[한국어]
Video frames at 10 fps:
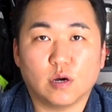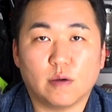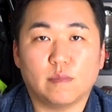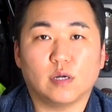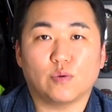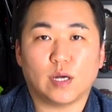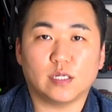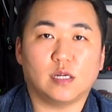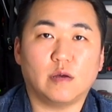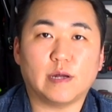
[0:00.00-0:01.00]
한번
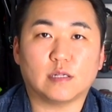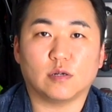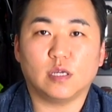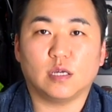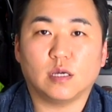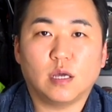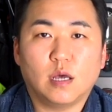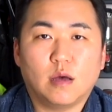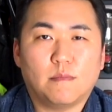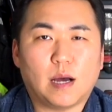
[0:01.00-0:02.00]
확인을 해봤더니
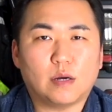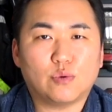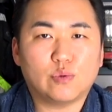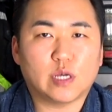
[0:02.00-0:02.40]
바로